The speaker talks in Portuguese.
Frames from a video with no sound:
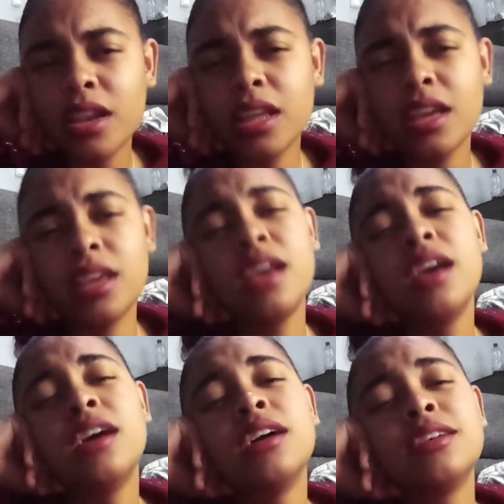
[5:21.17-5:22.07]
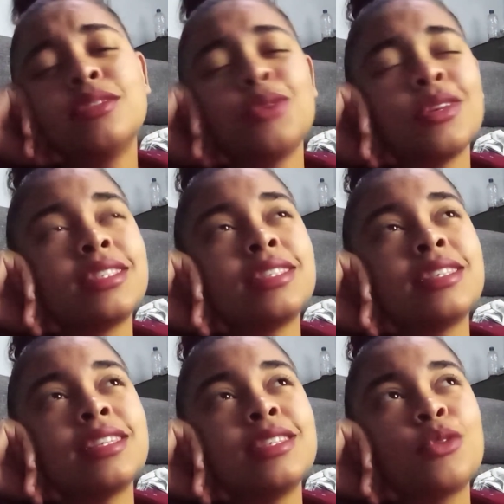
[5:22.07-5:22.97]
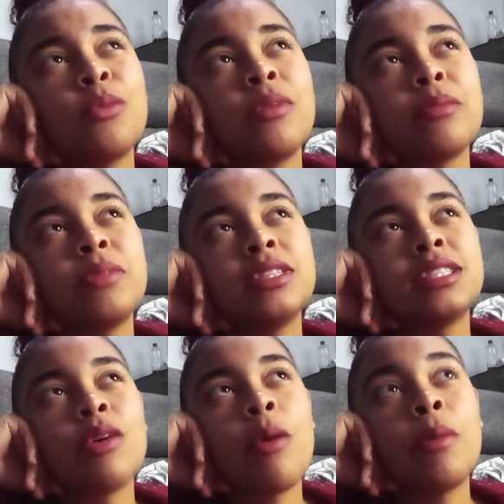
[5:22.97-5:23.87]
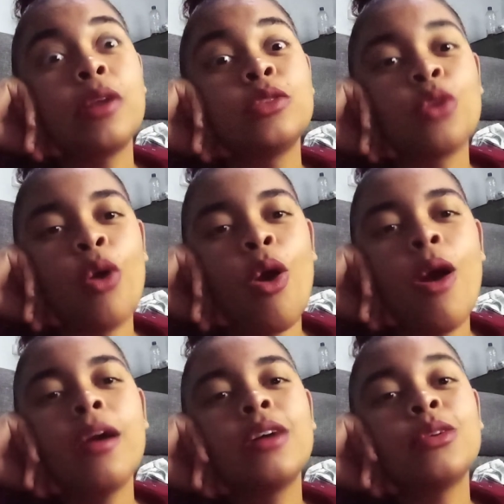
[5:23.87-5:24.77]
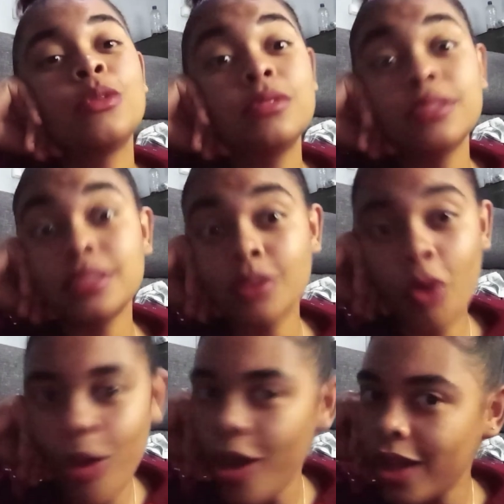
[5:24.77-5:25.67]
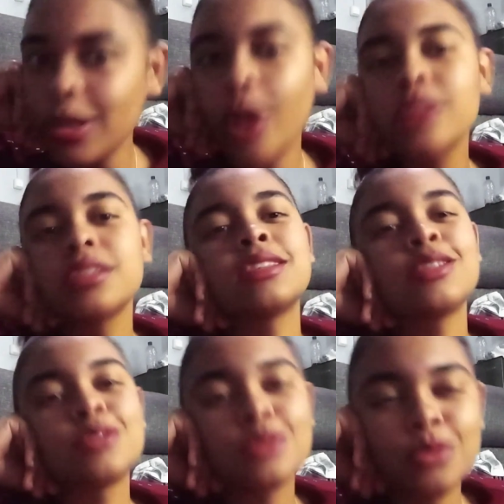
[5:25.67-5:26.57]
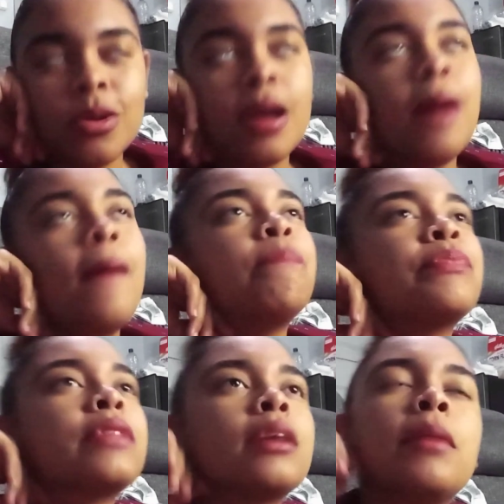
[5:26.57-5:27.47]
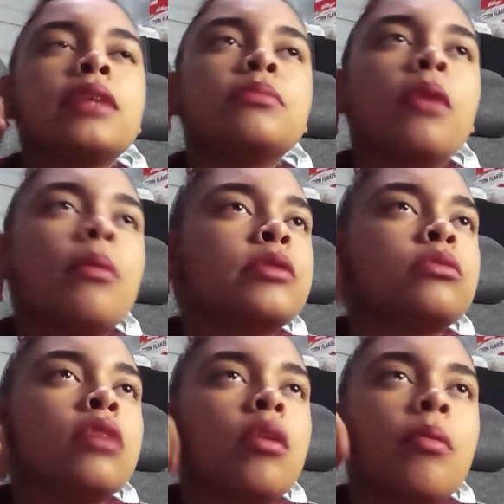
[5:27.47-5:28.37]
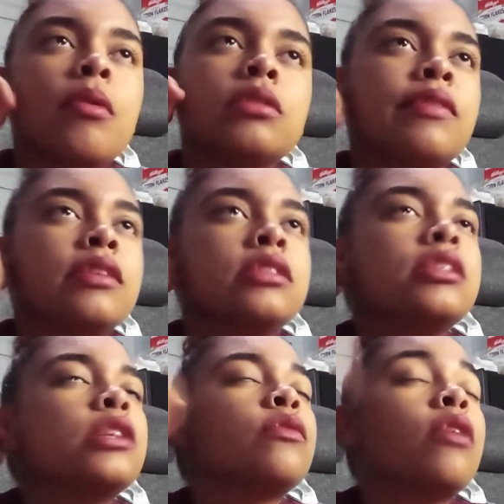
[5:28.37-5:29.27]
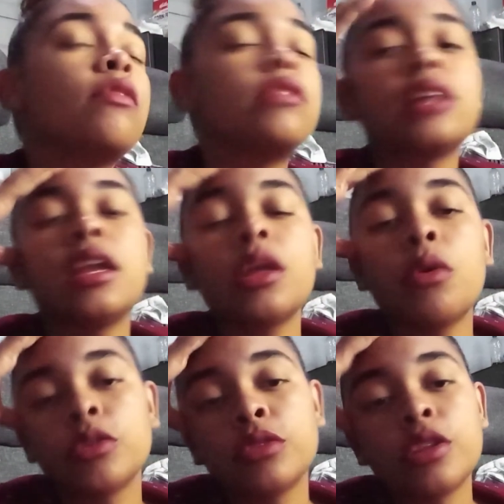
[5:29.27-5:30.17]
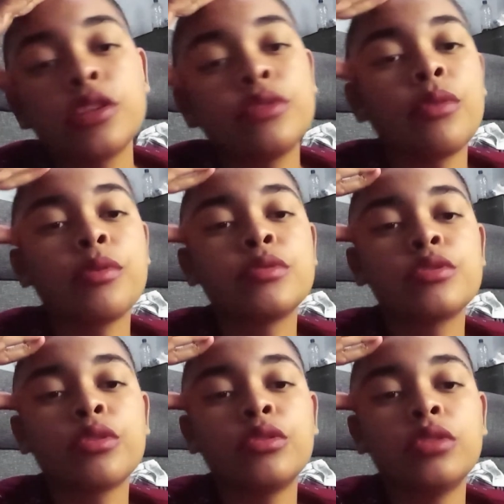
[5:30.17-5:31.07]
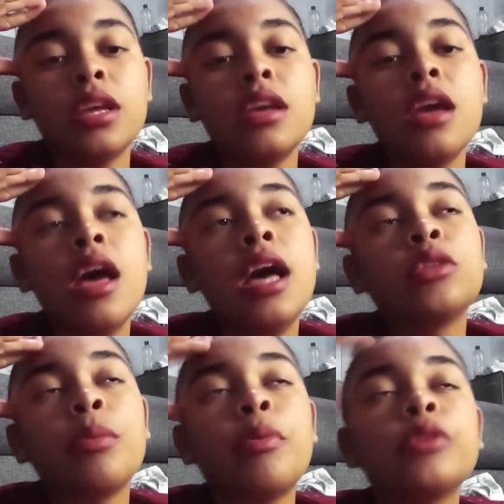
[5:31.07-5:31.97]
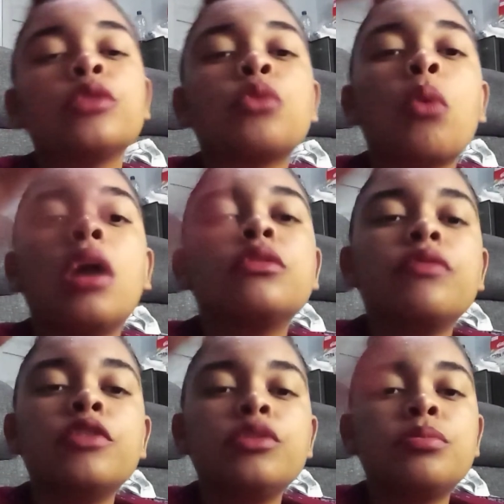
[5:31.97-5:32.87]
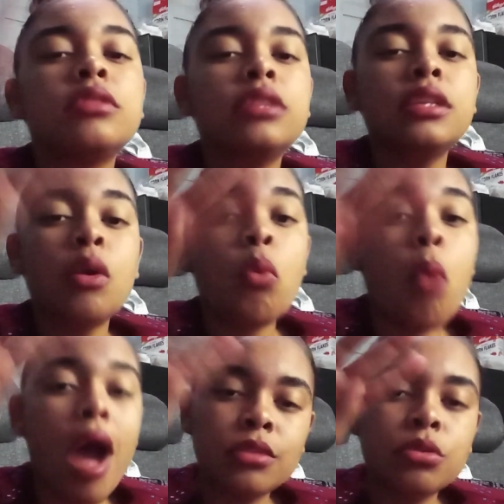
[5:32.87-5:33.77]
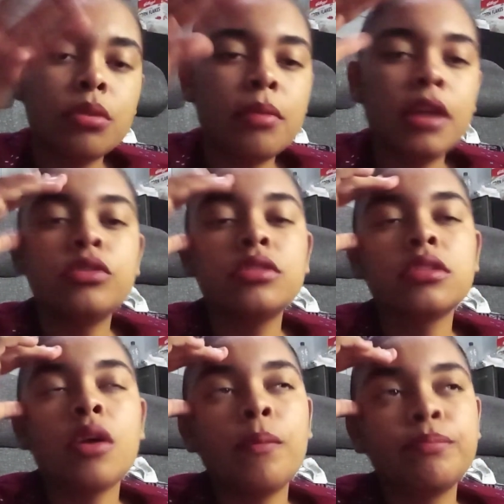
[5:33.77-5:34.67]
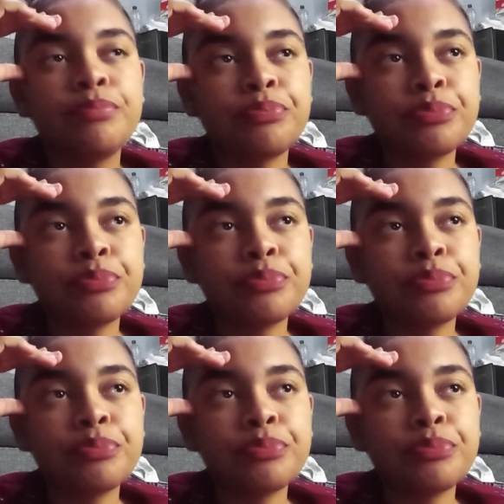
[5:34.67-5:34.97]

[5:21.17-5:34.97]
falei. Nossa, desculpa a repetição, amado. ó, eu. Ó, nossa, sua. Mas bom, pessoal, como eu estava dizendo, vou avançar aqui com as outras informações que eu não dei. Estou postando quatro vídeos por dia, quatro, amados, então